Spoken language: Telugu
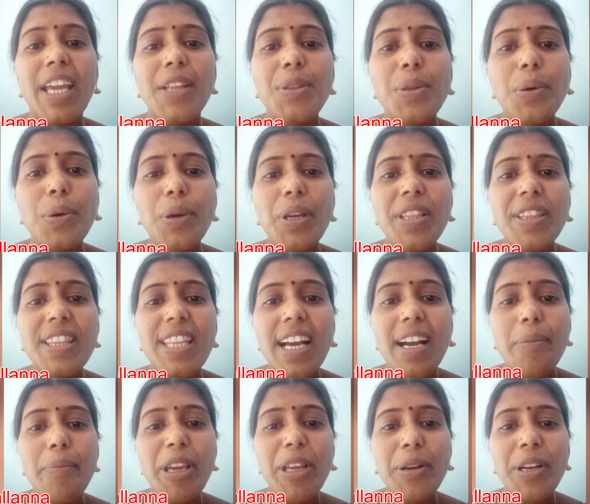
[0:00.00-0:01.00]
ఎందుకు
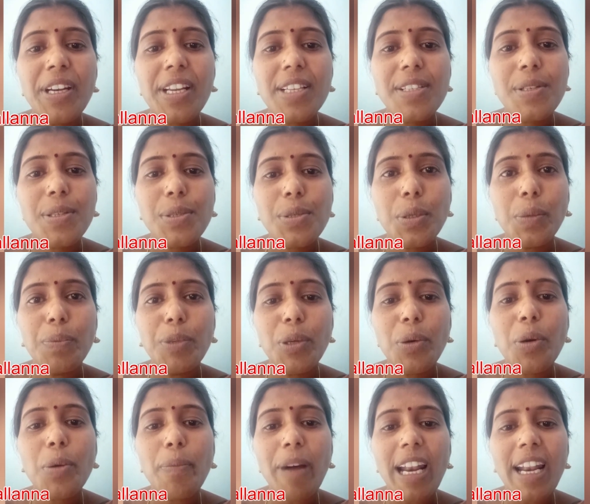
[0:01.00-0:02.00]
ఇంతగా మీరు ఇంట్రెస్ట్
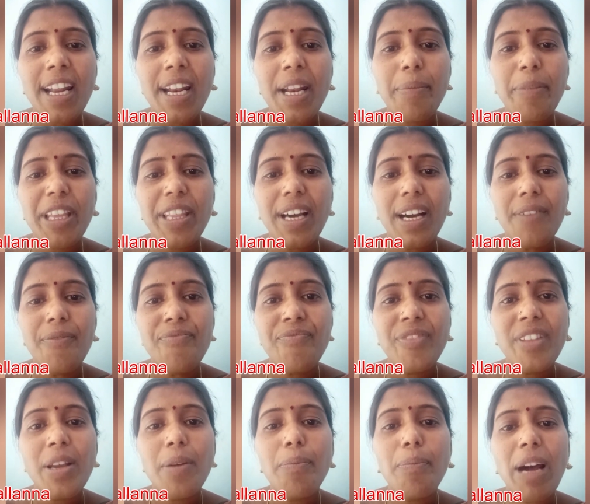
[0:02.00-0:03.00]
చూపుతుండ్రు మల్లన్న మీద
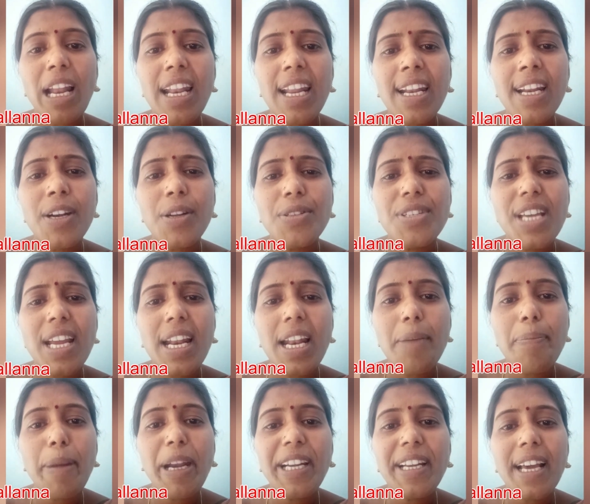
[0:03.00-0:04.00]
మల్లన్నను జైల్లో
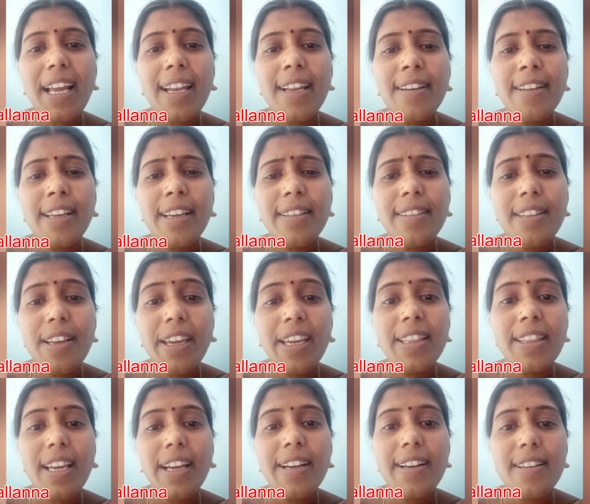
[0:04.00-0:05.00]
పెట్టాలని ఎందుకు
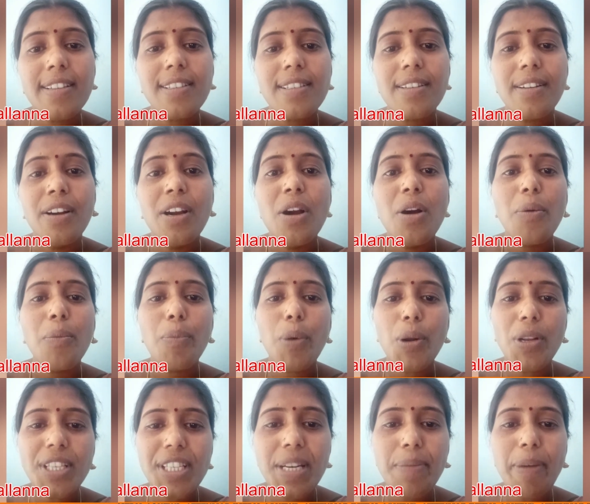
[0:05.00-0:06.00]
ఇంత ఇంట్రెస్ట్
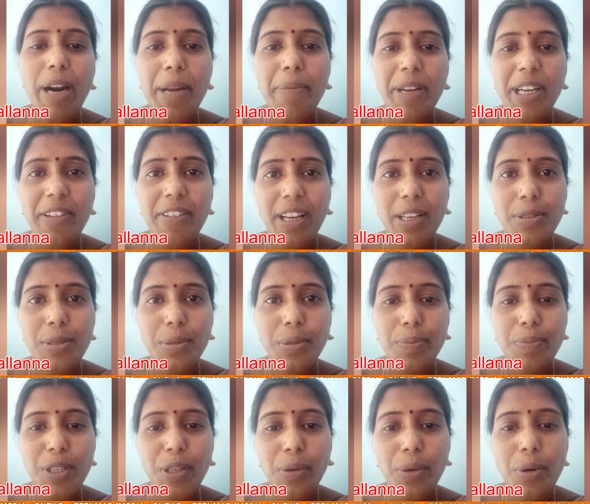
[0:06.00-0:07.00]
పోలీస్ డిపార్ట్మెంట్ వాళ్ళు
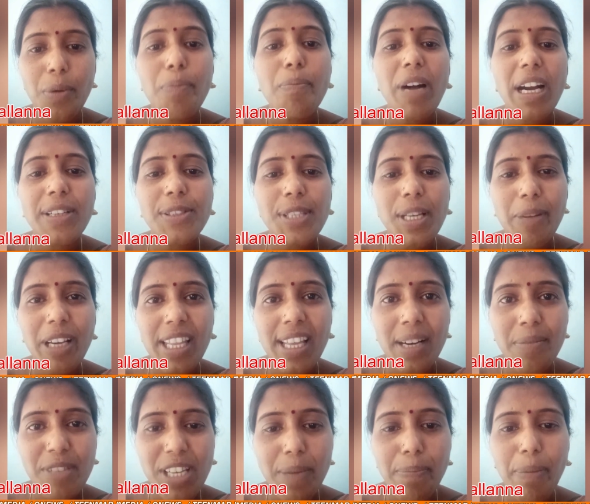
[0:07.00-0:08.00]
చూపుతుండ్రు మాకు
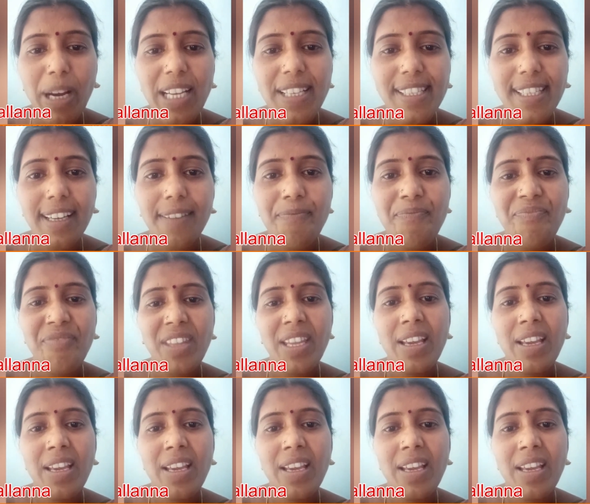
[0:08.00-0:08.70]
సమాధానం చెప్పాలి సార్